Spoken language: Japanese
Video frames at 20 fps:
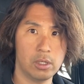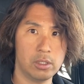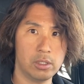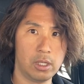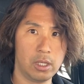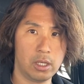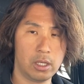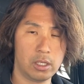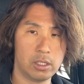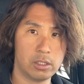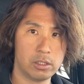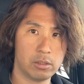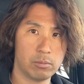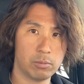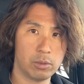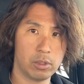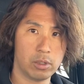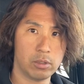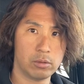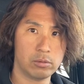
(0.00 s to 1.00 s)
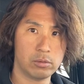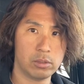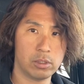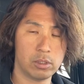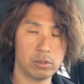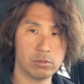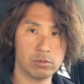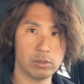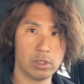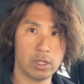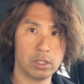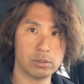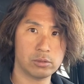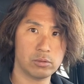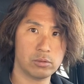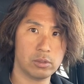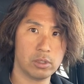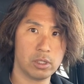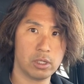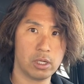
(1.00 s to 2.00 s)
で行ってもらうっていうね、そ
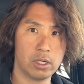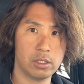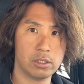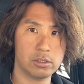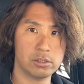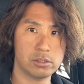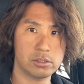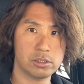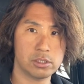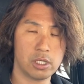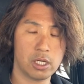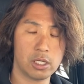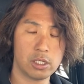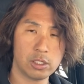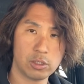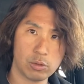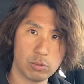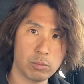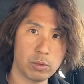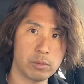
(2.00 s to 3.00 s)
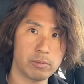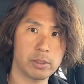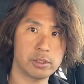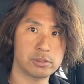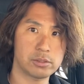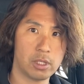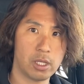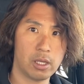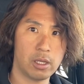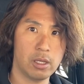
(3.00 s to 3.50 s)
んな感じがいいと思いますね。